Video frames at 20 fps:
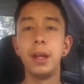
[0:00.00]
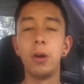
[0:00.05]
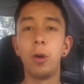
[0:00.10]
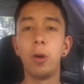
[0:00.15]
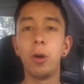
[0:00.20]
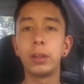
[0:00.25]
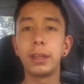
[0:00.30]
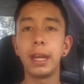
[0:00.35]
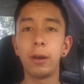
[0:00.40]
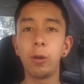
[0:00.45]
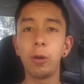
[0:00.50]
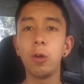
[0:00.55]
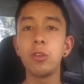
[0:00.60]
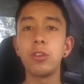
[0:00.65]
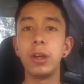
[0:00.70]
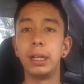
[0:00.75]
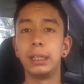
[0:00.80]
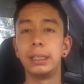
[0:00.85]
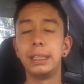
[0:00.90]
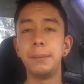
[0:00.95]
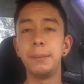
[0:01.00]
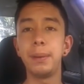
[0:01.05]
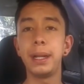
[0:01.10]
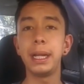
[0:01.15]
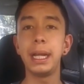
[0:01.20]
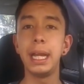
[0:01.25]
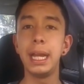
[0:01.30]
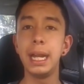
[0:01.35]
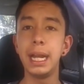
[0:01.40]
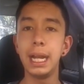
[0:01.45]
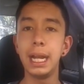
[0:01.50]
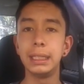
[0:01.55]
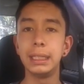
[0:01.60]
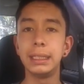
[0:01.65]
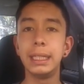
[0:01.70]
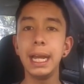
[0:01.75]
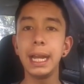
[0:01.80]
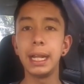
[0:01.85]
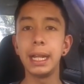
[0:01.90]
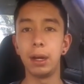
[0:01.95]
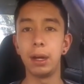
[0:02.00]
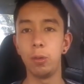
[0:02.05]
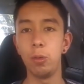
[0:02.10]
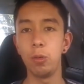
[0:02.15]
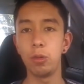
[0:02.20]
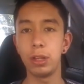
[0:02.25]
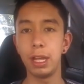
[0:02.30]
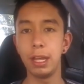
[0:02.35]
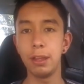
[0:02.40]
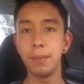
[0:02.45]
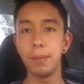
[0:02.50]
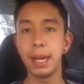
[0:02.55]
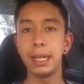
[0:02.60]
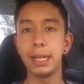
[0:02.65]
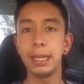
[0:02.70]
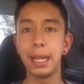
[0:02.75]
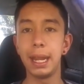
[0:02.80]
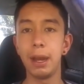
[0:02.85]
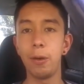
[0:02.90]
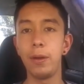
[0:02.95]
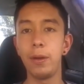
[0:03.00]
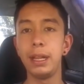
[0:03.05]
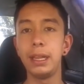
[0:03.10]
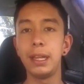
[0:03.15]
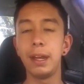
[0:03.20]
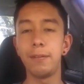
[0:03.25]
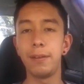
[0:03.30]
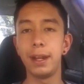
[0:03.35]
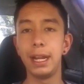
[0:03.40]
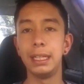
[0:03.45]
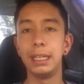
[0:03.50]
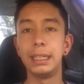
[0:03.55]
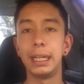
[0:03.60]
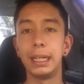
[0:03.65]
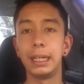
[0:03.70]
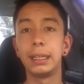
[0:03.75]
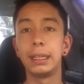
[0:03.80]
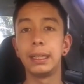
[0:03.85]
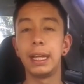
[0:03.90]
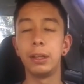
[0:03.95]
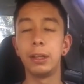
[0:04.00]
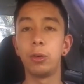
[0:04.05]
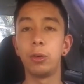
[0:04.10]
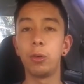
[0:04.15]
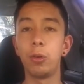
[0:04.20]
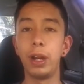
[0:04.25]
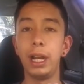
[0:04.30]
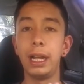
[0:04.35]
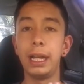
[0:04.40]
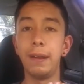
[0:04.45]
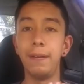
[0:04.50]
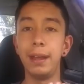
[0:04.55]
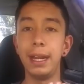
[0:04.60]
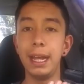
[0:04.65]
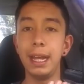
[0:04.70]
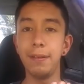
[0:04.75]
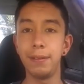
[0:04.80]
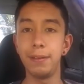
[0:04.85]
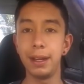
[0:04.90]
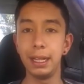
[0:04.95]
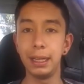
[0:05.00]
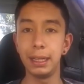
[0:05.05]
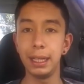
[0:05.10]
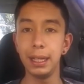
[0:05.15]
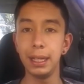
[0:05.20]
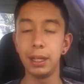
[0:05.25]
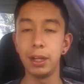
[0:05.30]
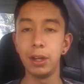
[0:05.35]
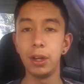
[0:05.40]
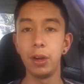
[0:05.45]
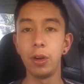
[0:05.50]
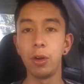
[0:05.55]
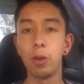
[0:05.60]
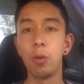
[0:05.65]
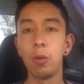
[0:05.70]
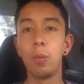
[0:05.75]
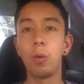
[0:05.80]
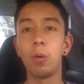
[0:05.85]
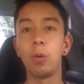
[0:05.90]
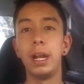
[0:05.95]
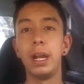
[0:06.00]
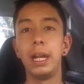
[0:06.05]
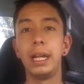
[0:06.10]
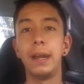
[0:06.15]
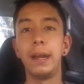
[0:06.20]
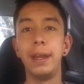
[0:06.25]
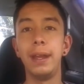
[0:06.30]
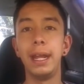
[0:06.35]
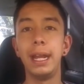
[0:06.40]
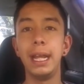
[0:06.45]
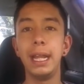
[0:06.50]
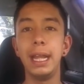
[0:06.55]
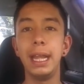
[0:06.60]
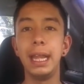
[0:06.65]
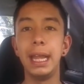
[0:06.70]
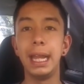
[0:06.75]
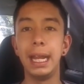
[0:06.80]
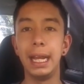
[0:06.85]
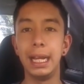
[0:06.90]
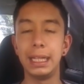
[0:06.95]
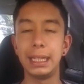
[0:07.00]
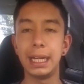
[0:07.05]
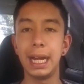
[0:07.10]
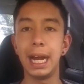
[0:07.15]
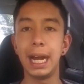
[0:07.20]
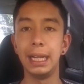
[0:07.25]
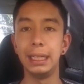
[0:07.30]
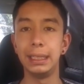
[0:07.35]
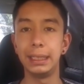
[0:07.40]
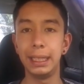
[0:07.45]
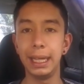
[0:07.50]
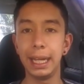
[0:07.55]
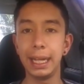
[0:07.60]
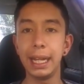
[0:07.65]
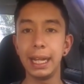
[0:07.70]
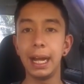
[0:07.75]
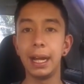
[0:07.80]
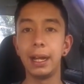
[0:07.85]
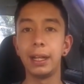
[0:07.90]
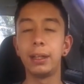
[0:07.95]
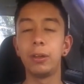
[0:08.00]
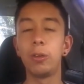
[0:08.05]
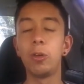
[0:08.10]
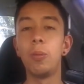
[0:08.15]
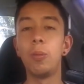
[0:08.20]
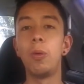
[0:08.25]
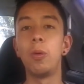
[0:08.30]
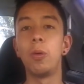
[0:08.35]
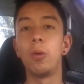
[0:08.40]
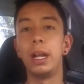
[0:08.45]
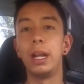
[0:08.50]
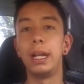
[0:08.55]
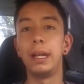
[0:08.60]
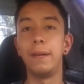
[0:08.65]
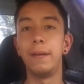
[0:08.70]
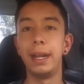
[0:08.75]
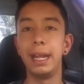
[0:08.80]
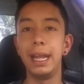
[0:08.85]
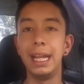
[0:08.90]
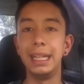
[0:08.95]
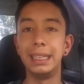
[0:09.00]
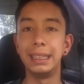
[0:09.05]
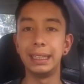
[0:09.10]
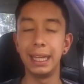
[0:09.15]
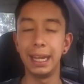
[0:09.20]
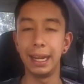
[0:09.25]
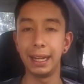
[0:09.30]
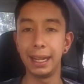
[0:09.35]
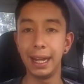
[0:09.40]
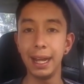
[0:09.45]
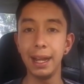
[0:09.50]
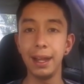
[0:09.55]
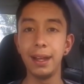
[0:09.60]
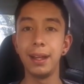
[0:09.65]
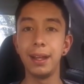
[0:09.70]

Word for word: Otra cosa, siempre que giren a la izquierda, ustedes van a tener una interferencia tanto con el que viene de frente, como con el que viene de derecha a izquierda, como con el que viene de izquierda